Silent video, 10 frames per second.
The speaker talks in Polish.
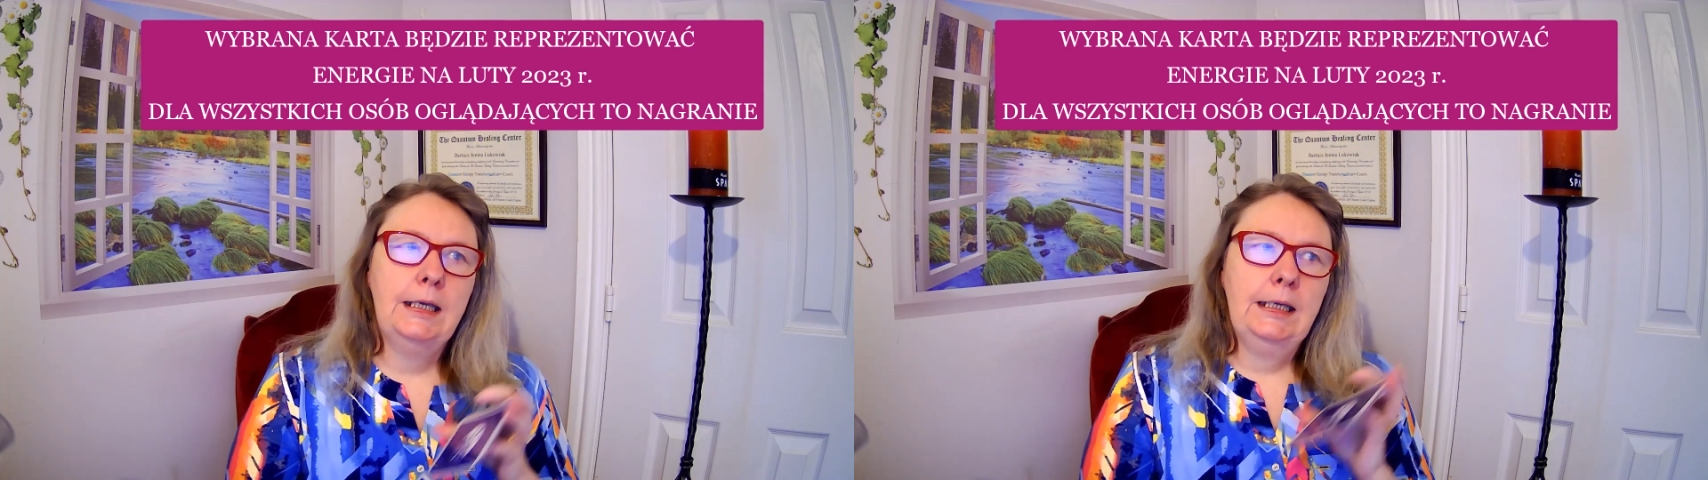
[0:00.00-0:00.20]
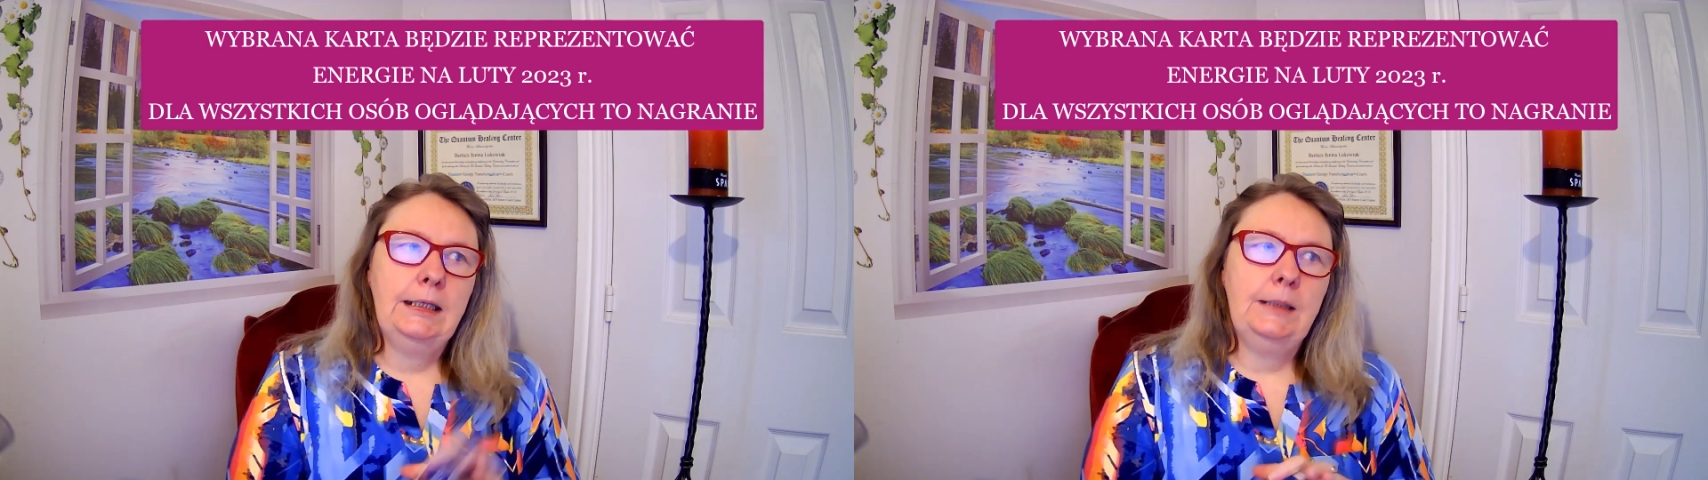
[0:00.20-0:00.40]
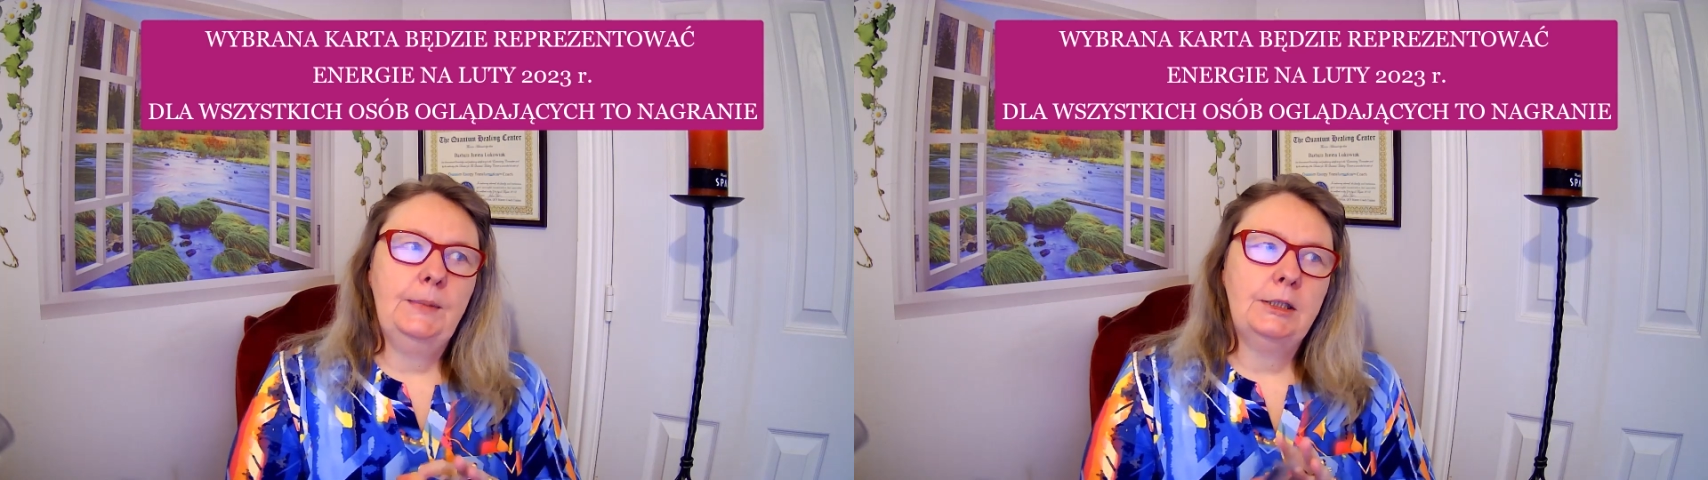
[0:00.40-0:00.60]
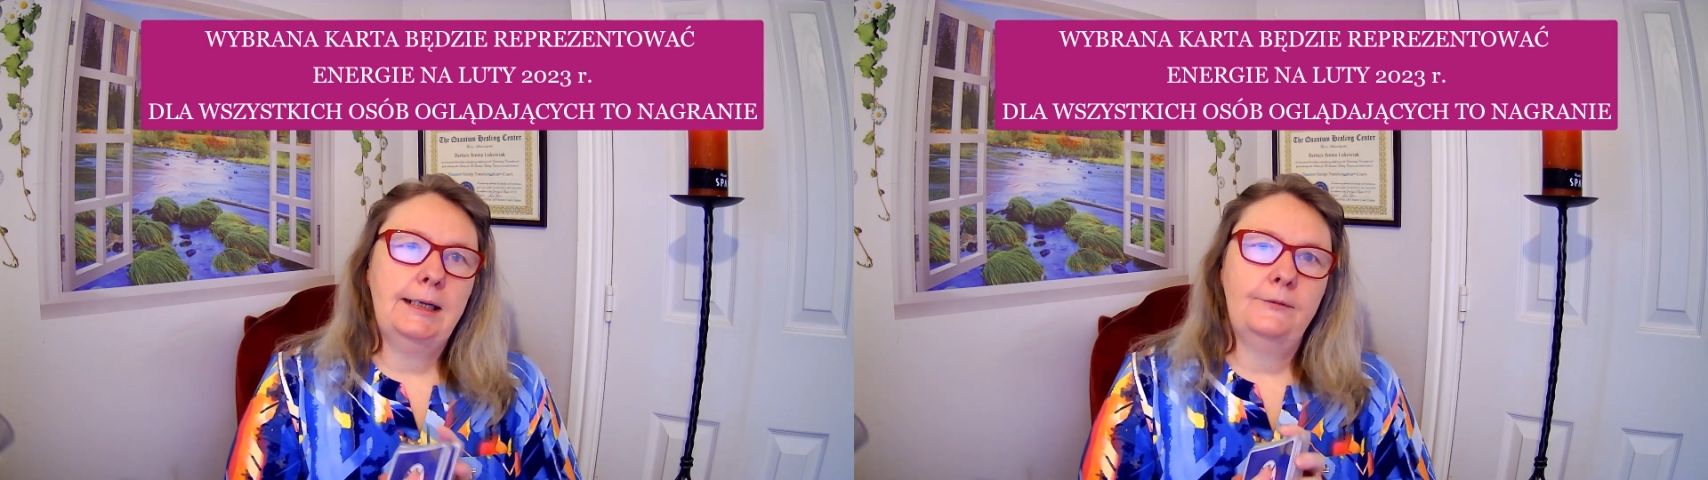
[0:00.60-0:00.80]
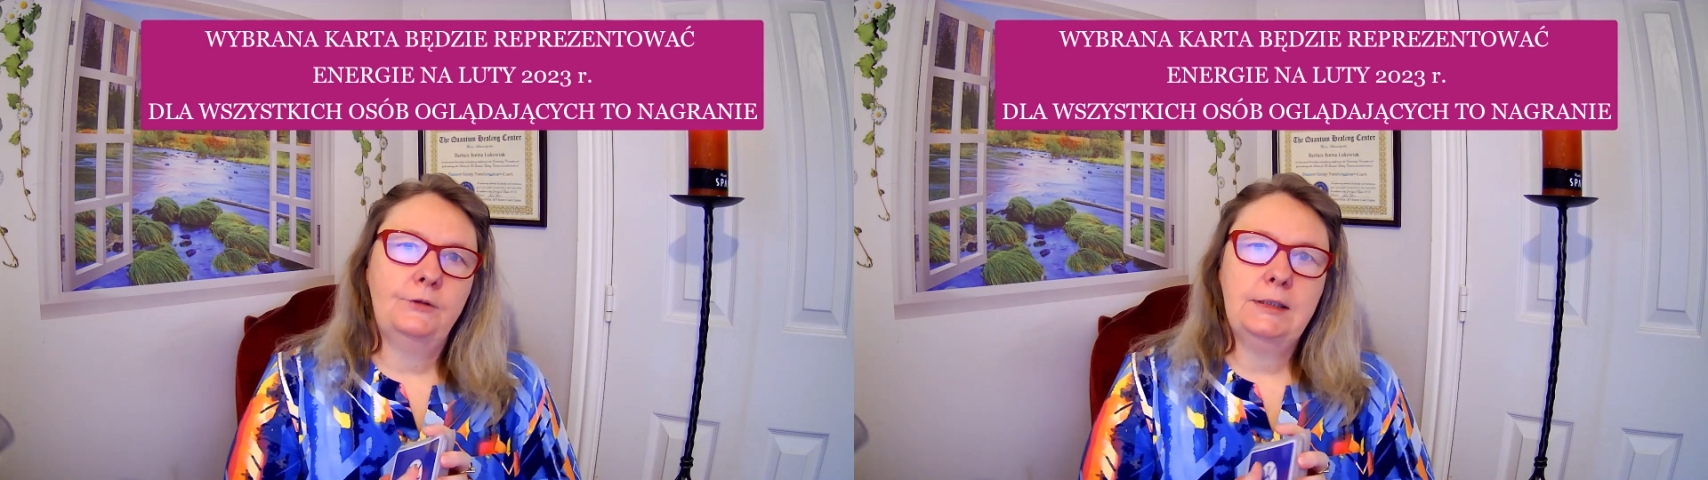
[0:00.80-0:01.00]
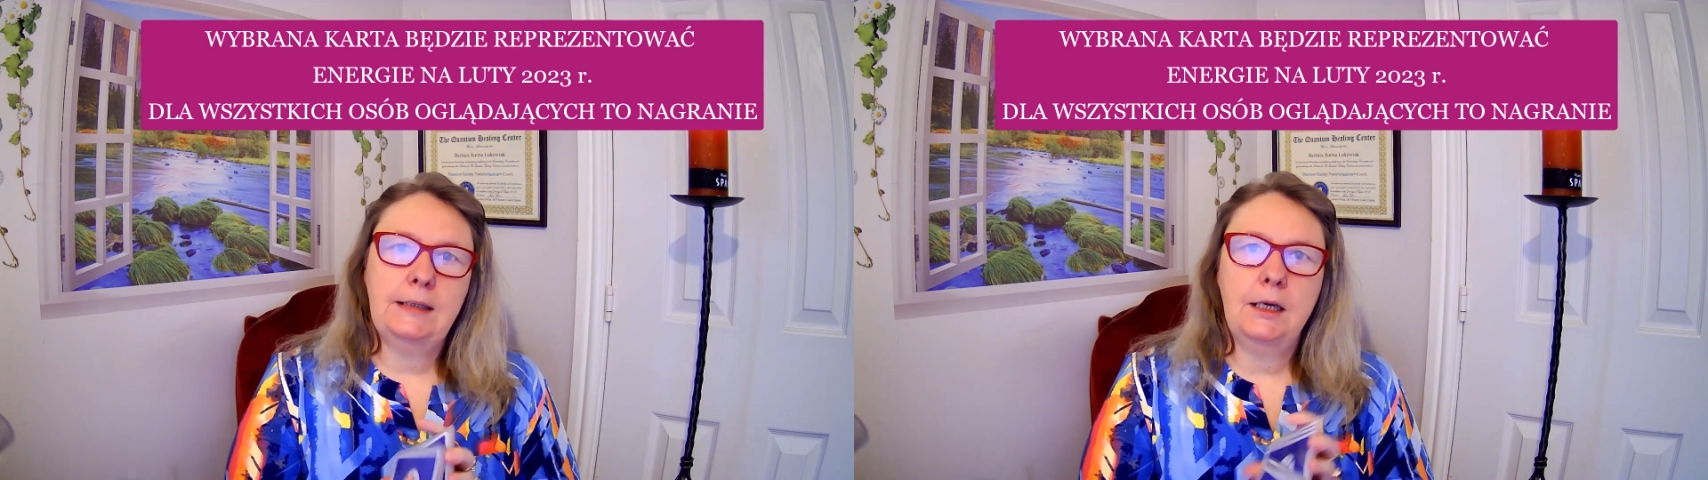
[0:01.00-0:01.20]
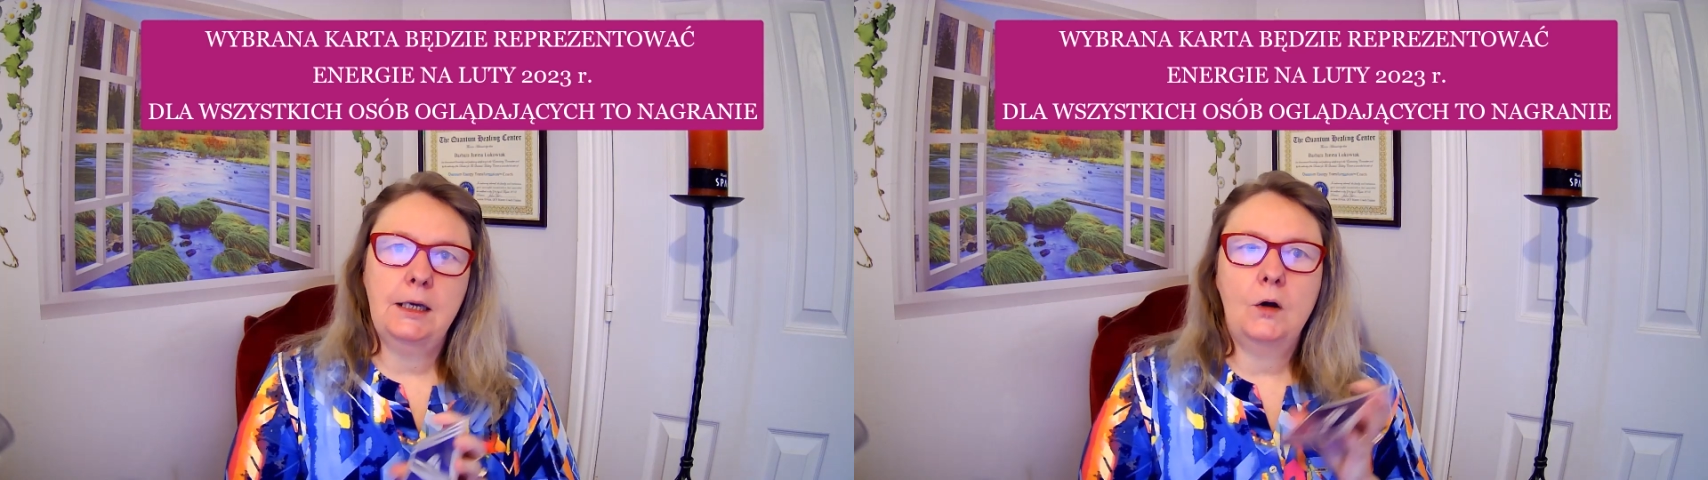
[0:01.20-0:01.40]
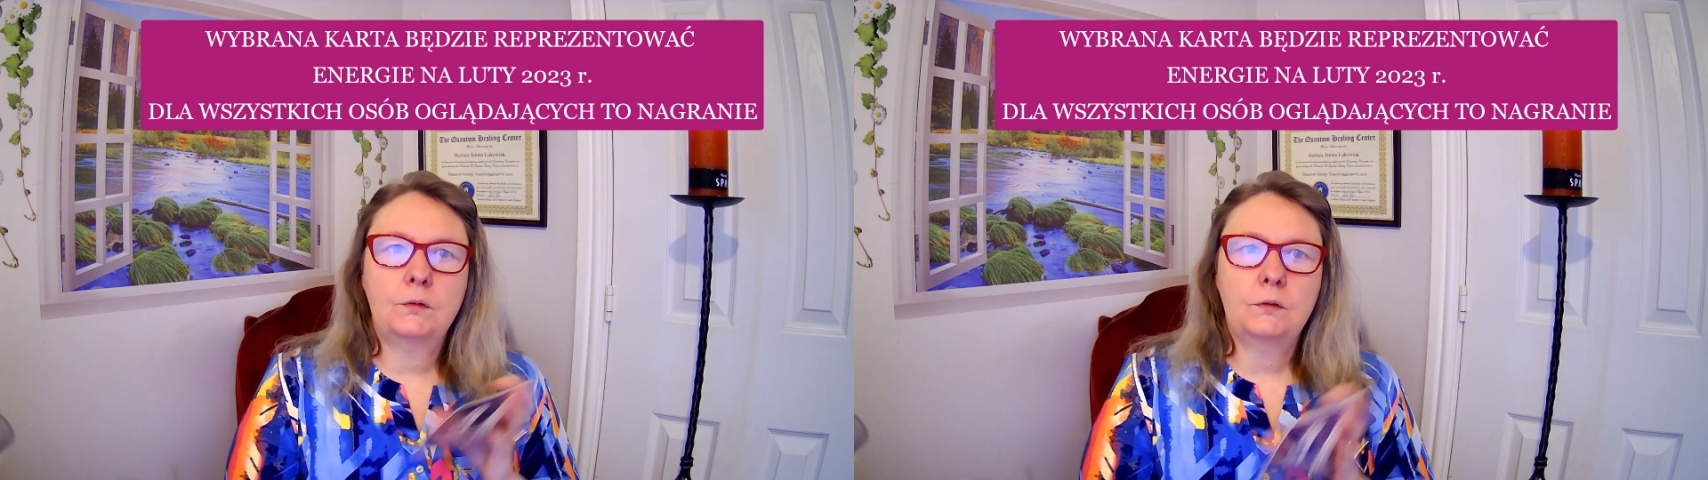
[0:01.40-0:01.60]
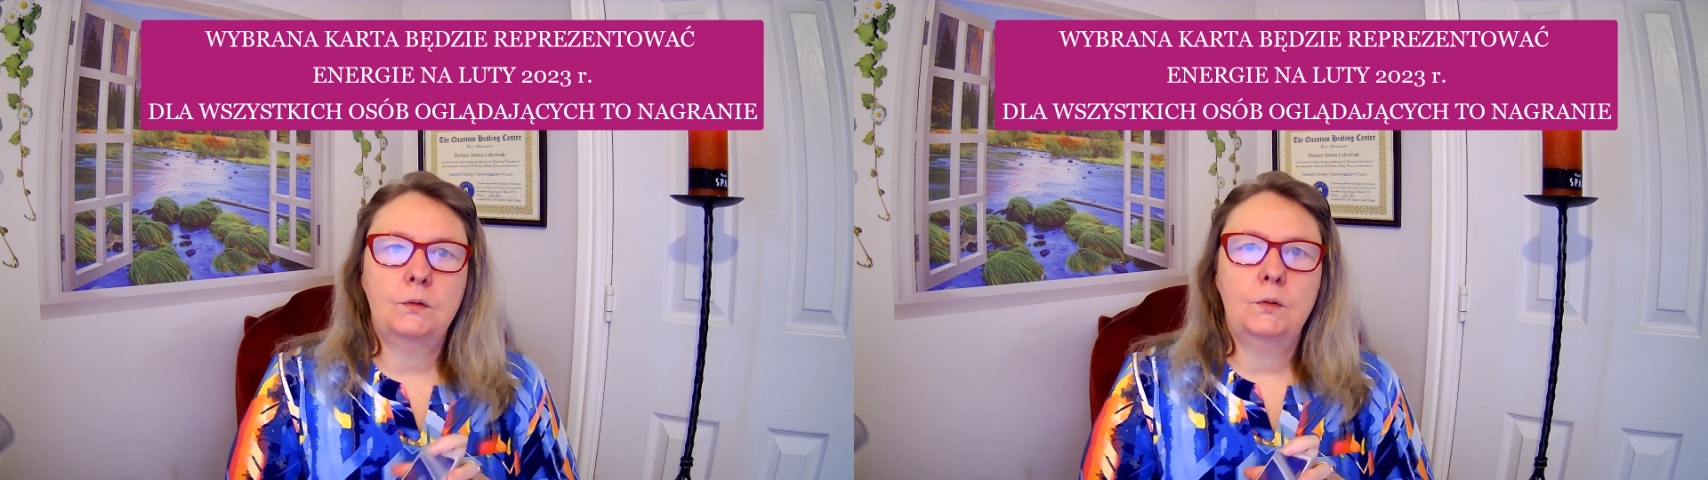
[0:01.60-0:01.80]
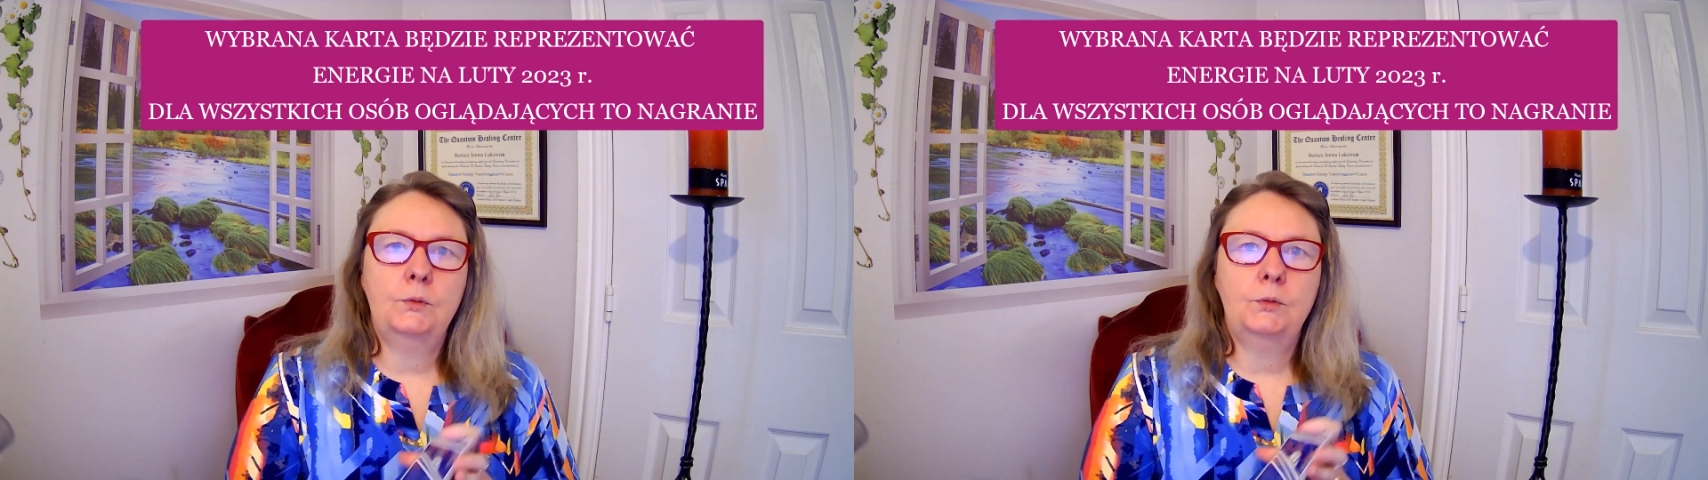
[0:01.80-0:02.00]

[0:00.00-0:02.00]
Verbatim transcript: i będzie dla wszystkich osób,